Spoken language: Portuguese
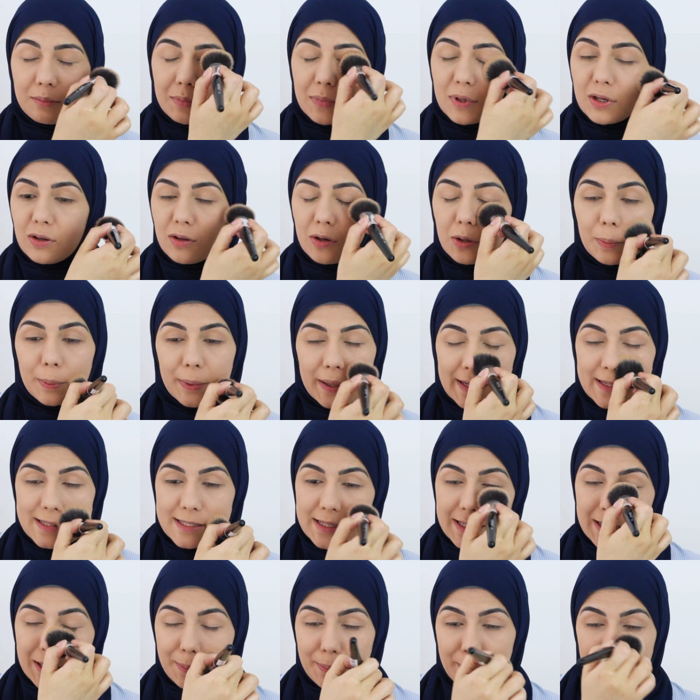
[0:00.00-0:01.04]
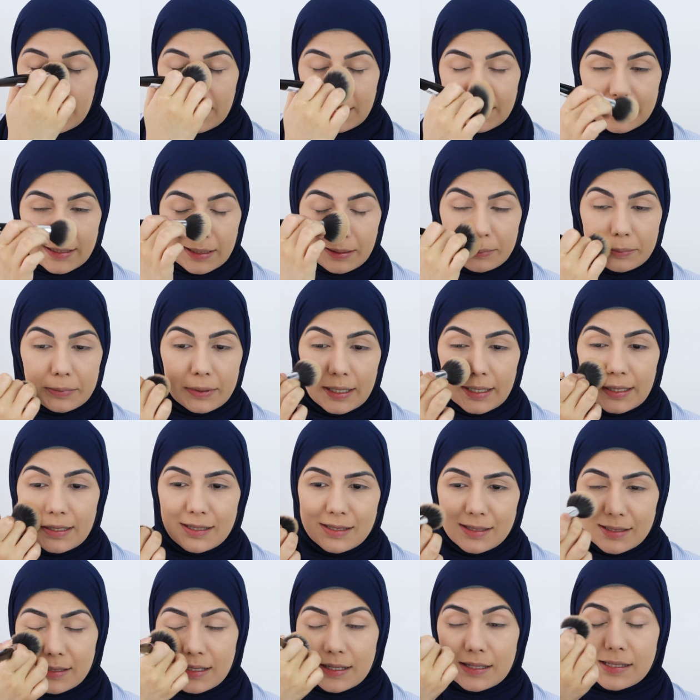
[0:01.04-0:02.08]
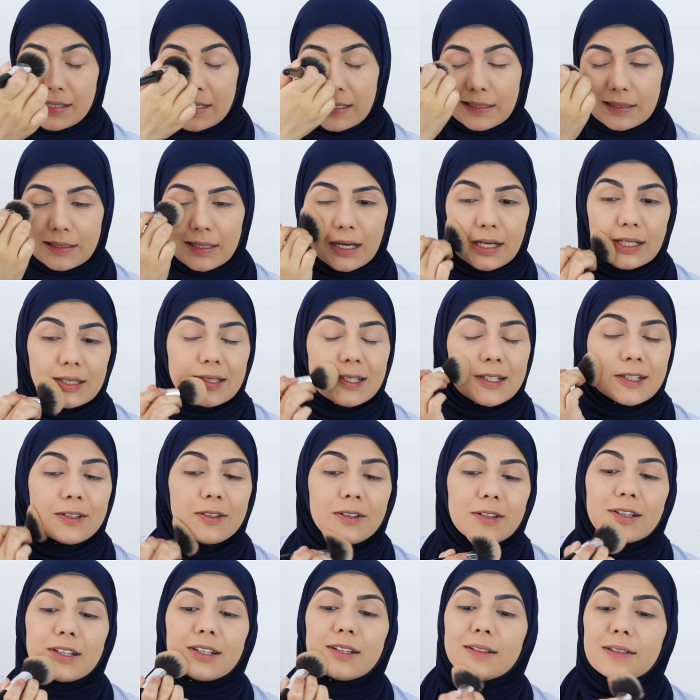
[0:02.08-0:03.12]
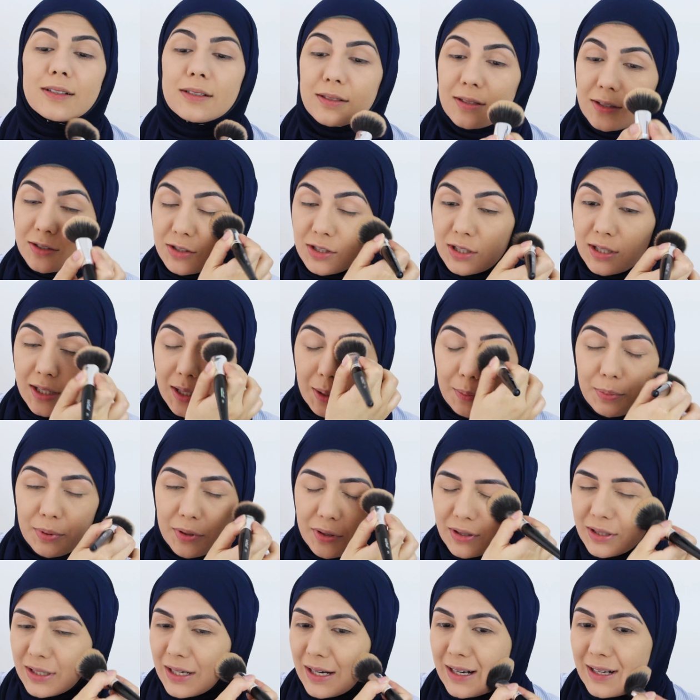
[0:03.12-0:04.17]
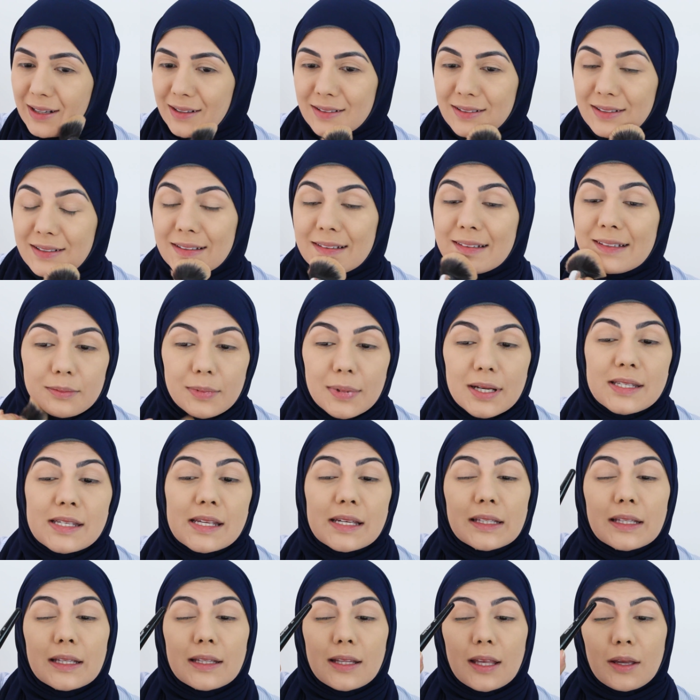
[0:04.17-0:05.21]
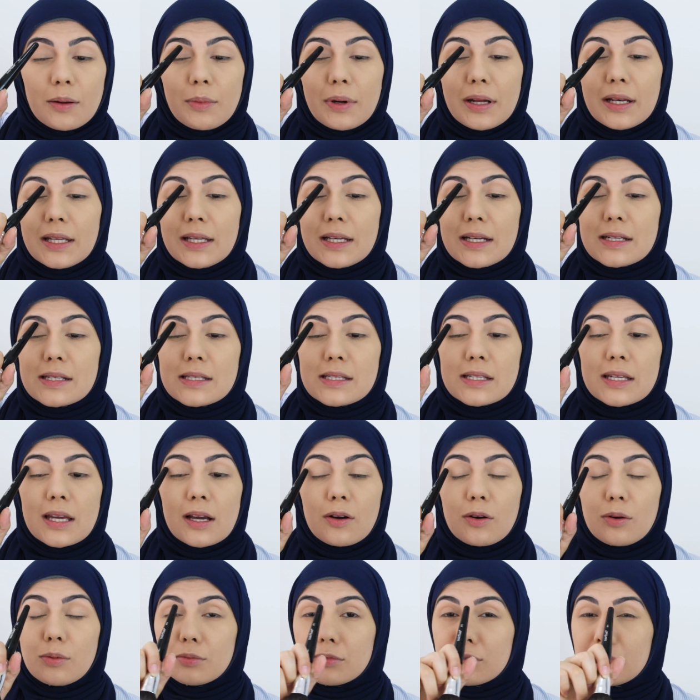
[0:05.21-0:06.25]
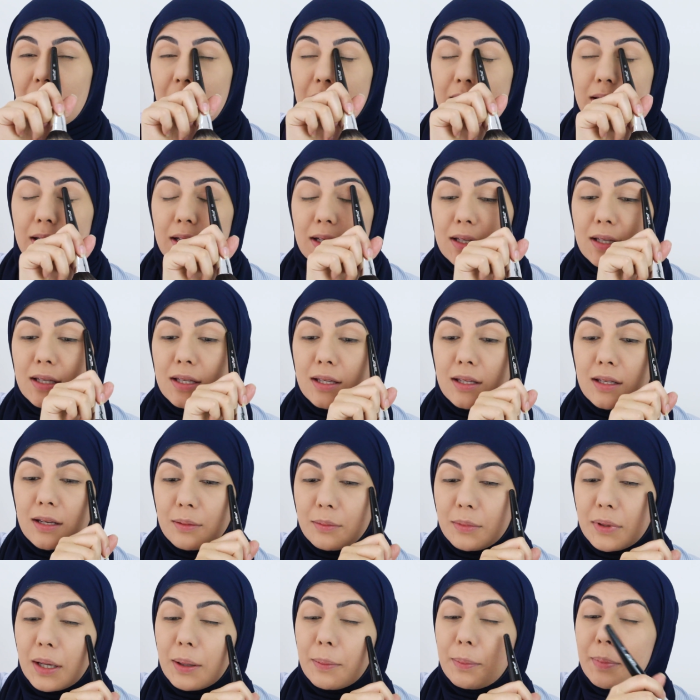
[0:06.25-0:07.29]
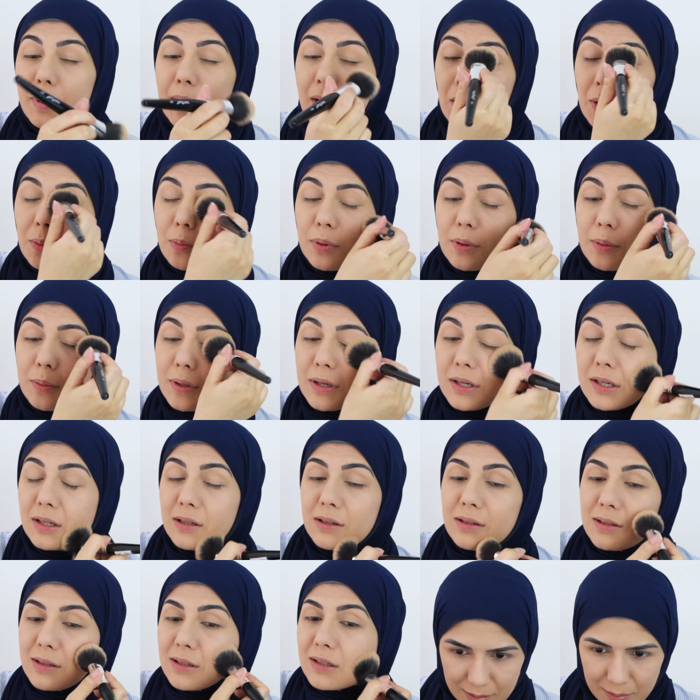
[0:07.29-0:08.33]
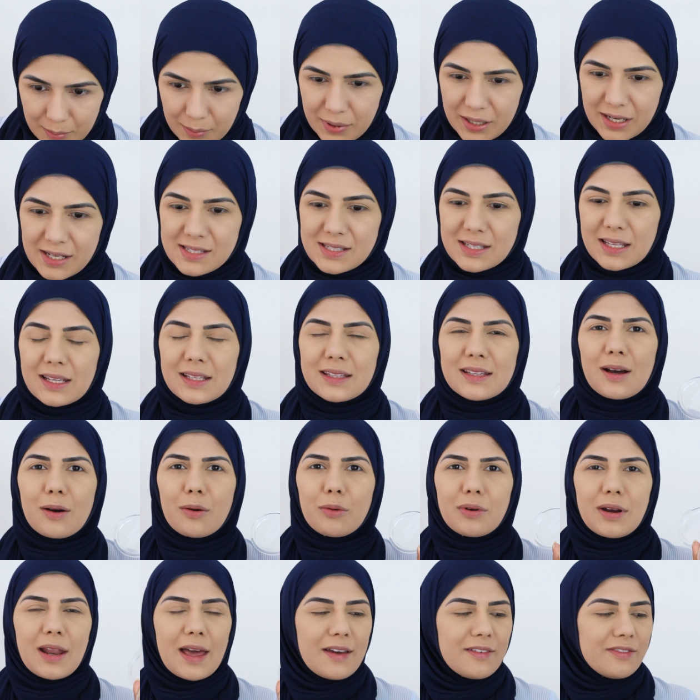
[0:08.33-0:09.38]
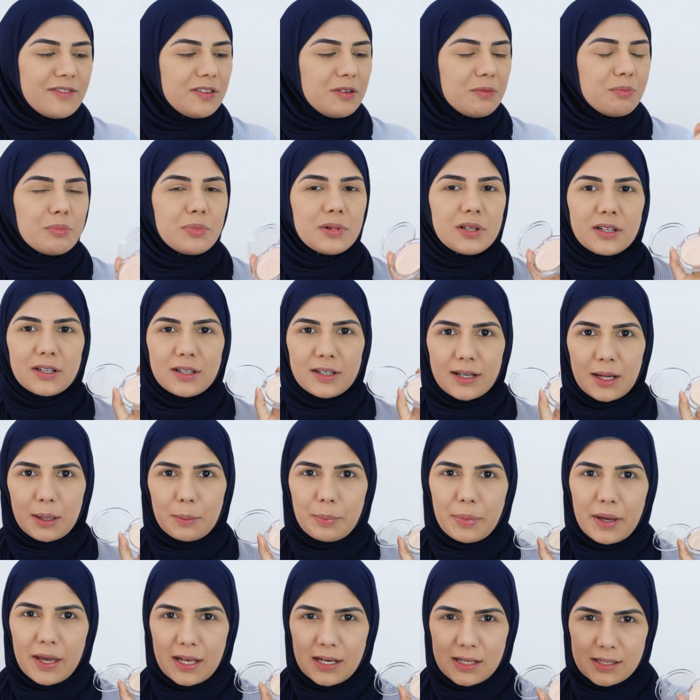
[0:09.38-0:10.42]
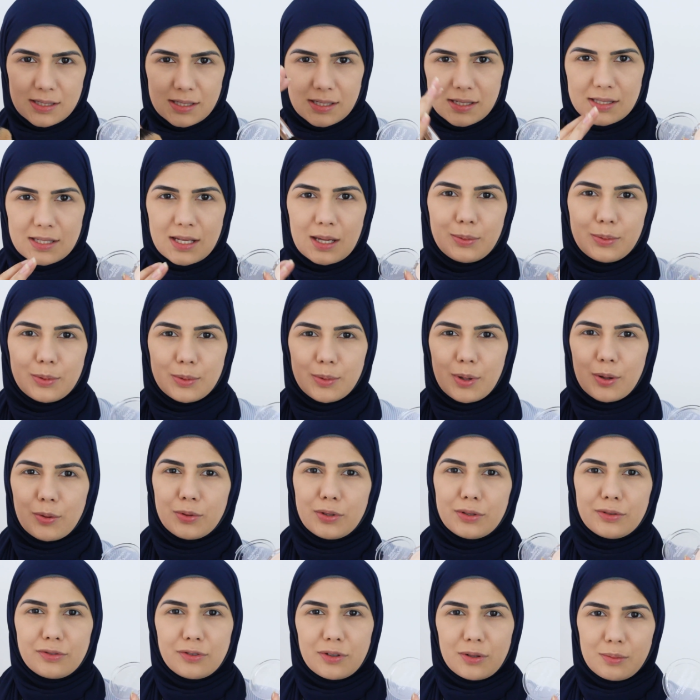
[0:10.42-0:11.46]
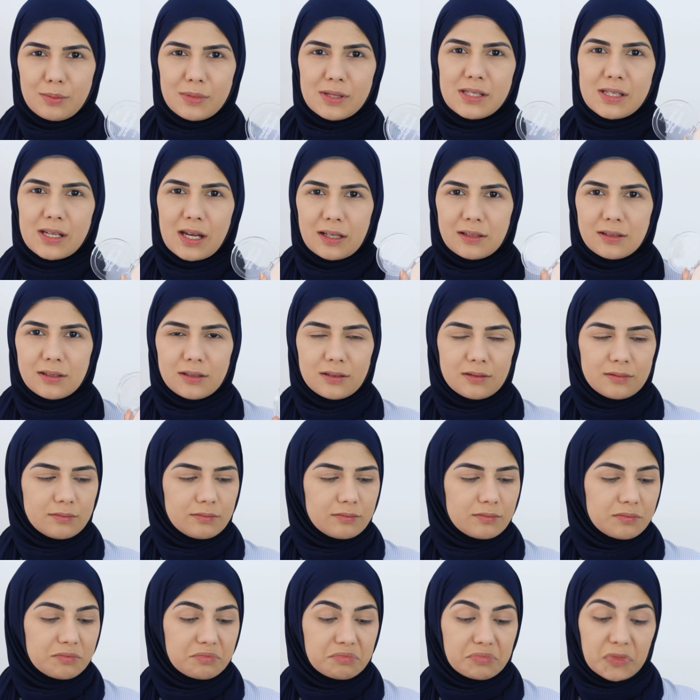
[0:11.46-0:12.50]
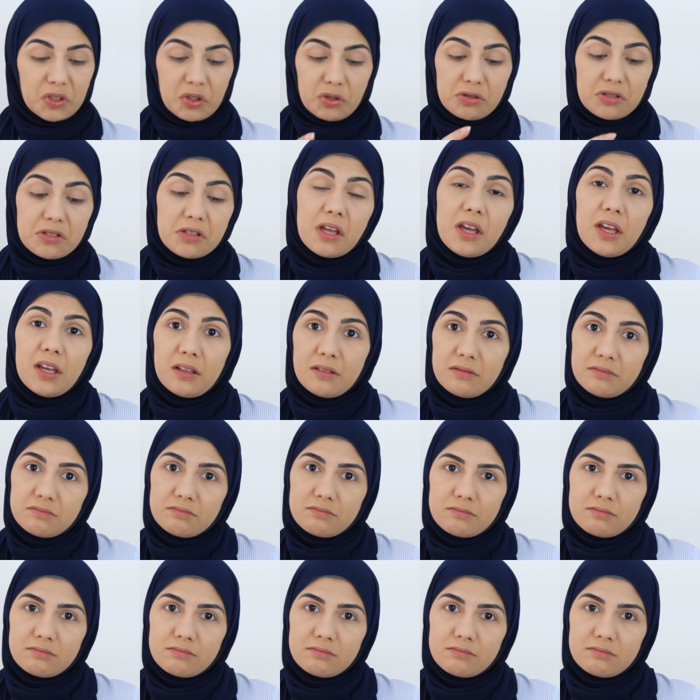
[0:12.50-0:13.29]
Melhorou, parece que a pele tá mais assentada agora. Achei que ia piorar, mas ainda tem uma linhazinha acumulada aqui na minha pálpebra. Parece que ele dá um leve blur na pele, assim, sabe? Uma uniformizada. Gostei.